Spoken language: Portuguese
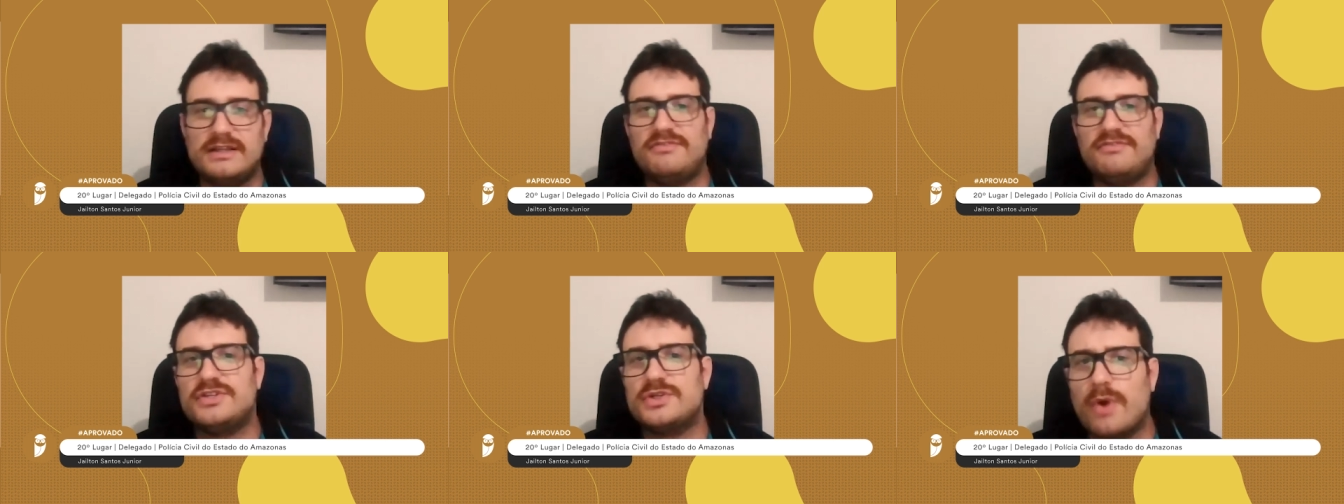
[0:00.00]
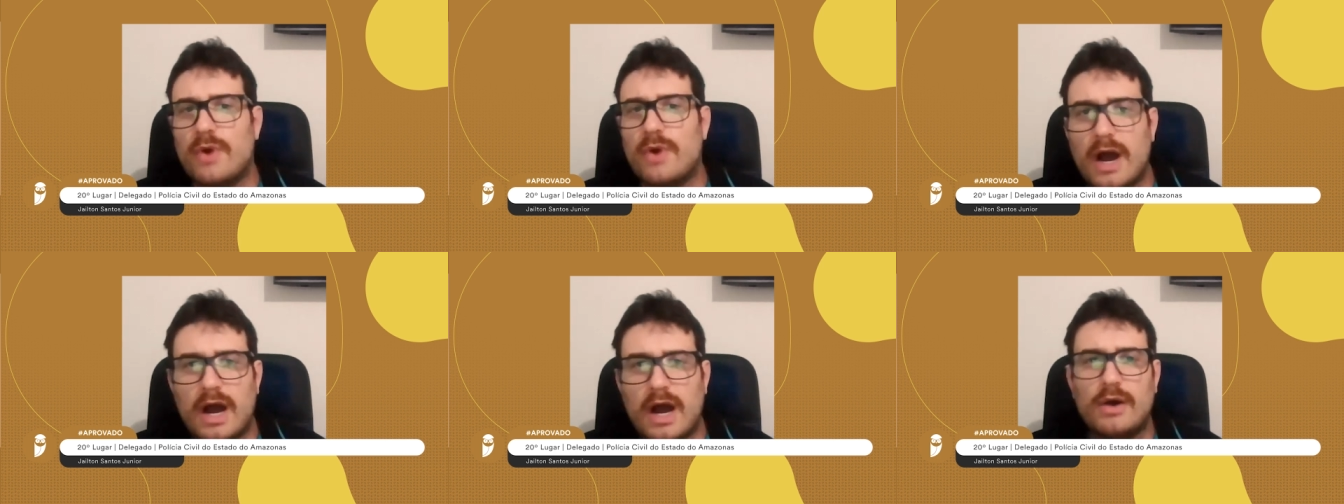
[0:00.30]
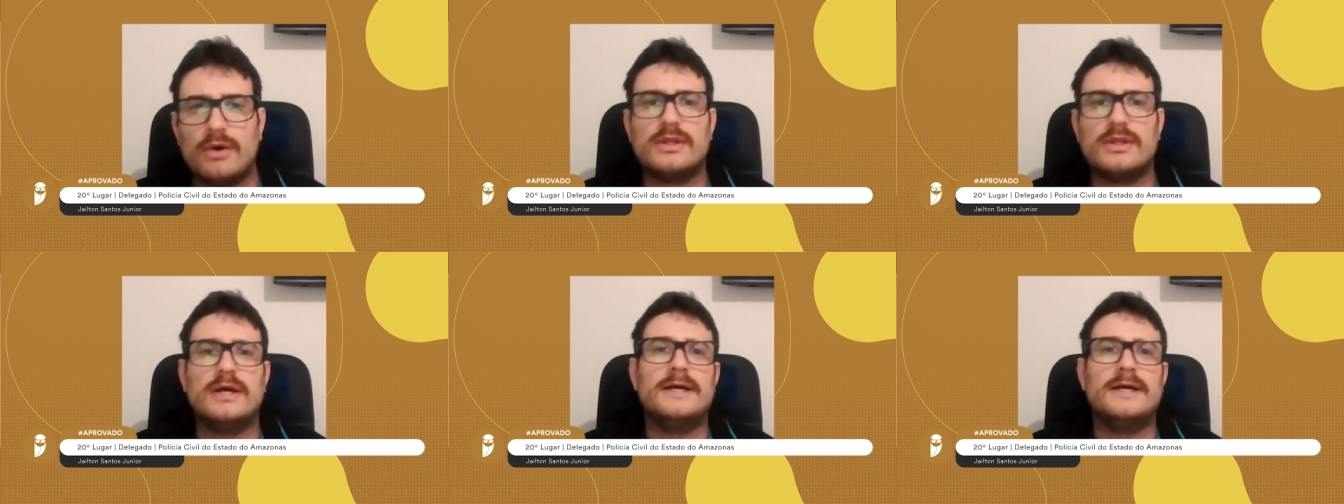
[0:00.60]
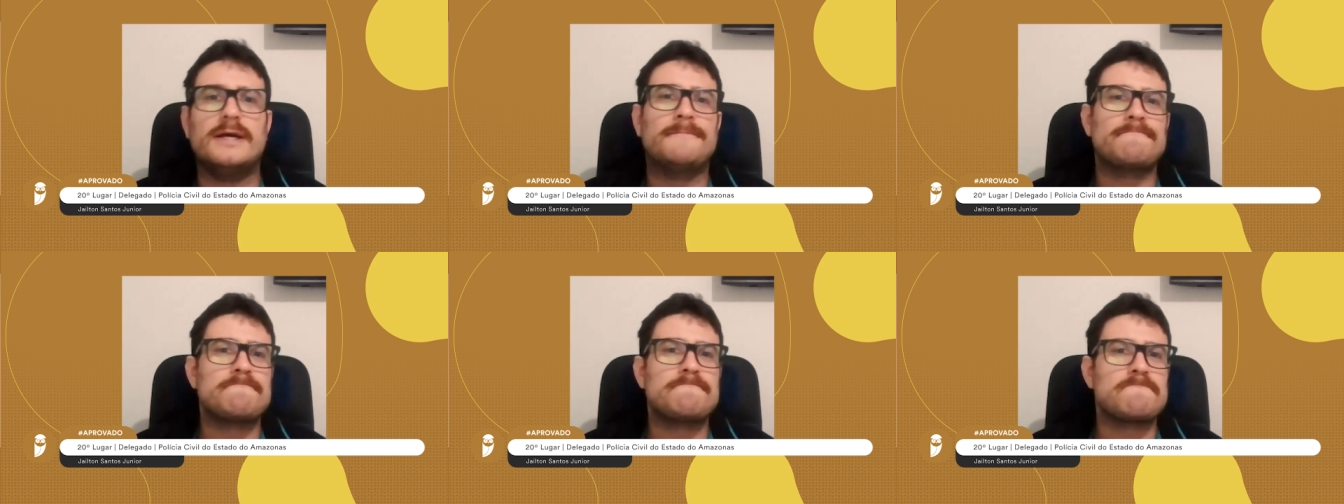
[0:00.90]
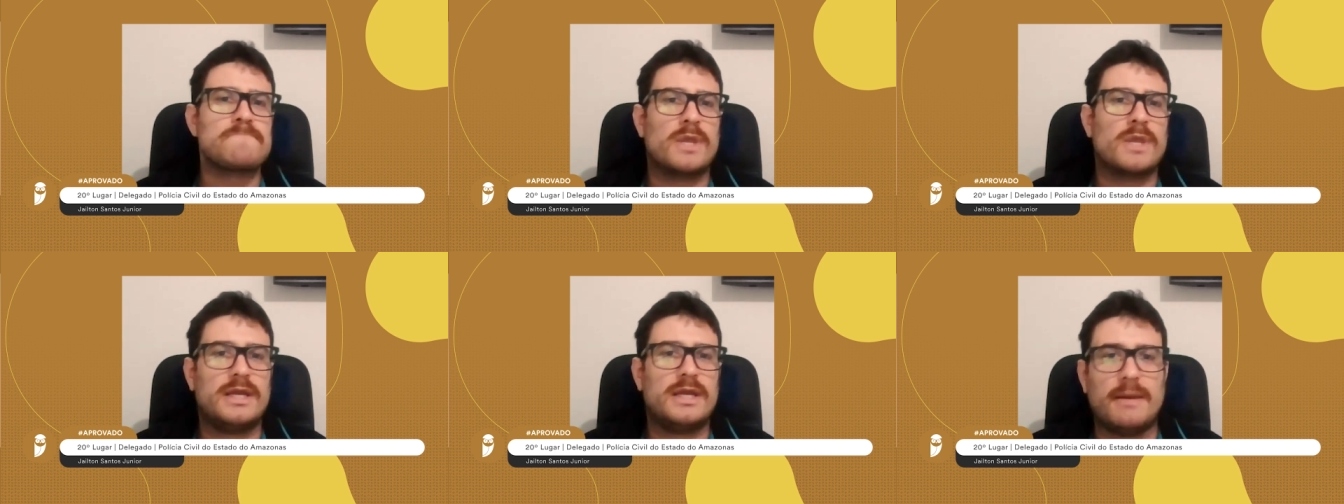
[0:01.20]
videoaula,
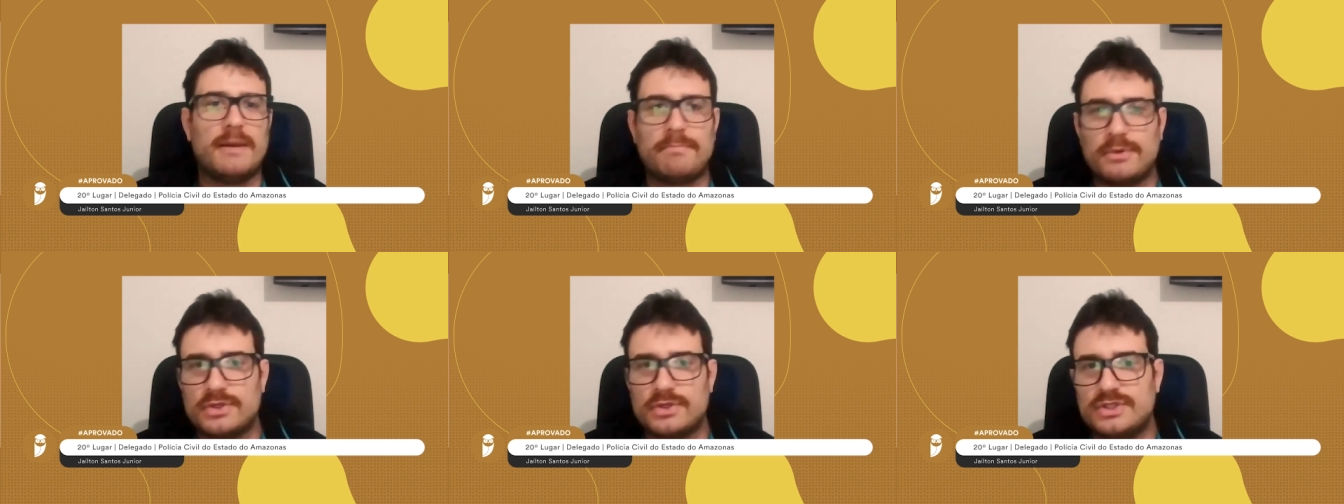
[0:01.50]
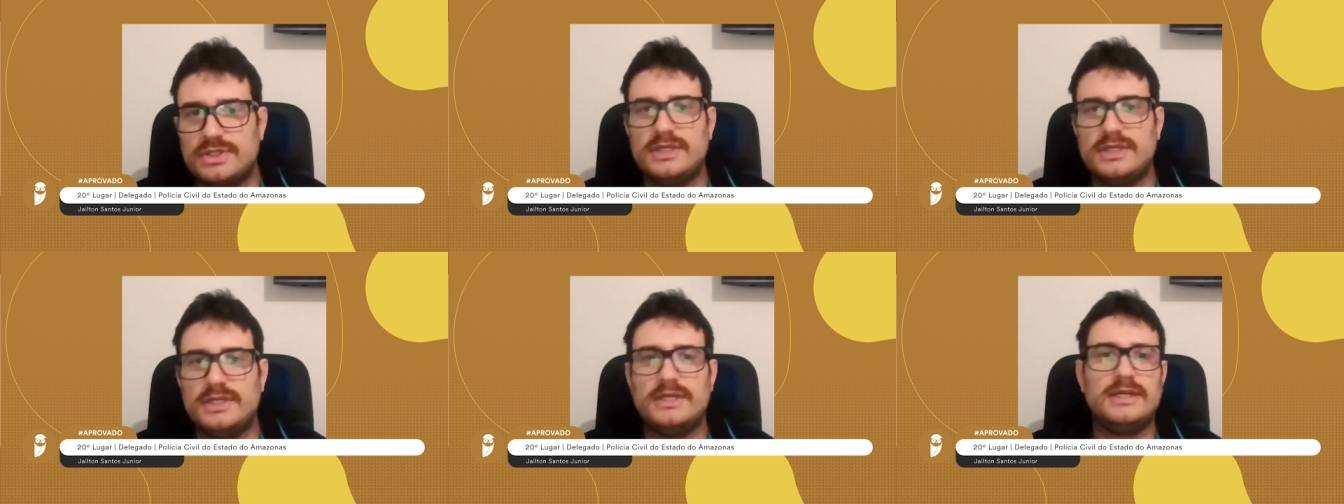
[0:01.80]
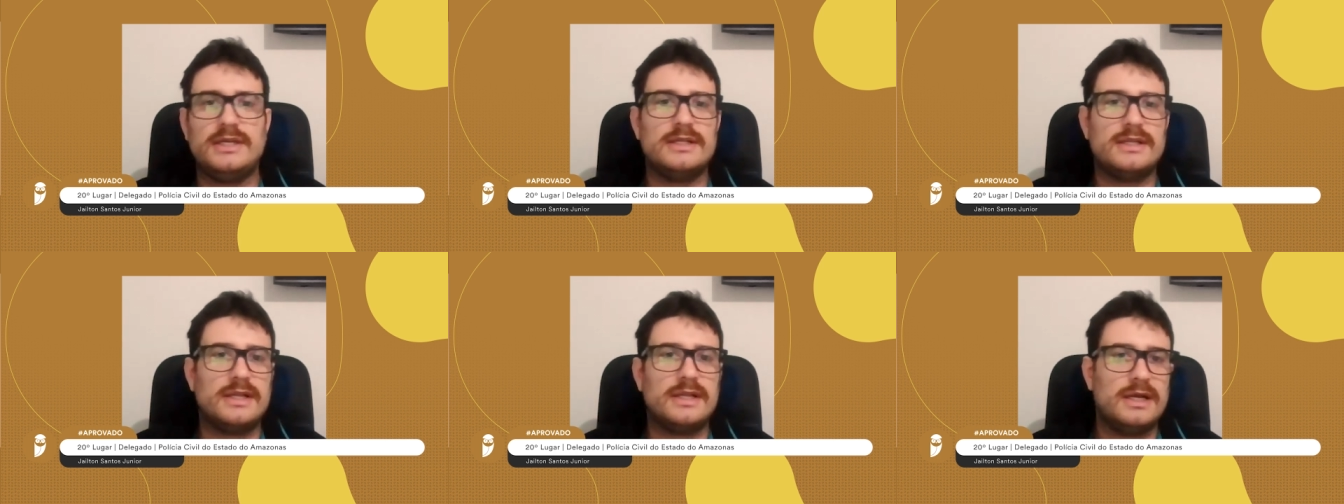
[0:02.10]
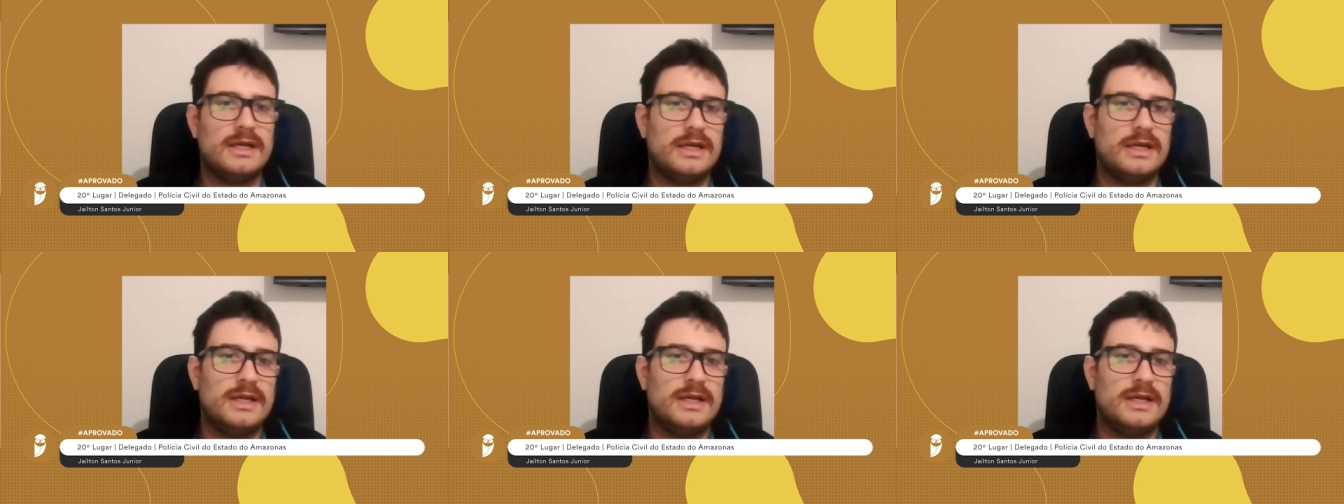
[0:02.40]
em apostila.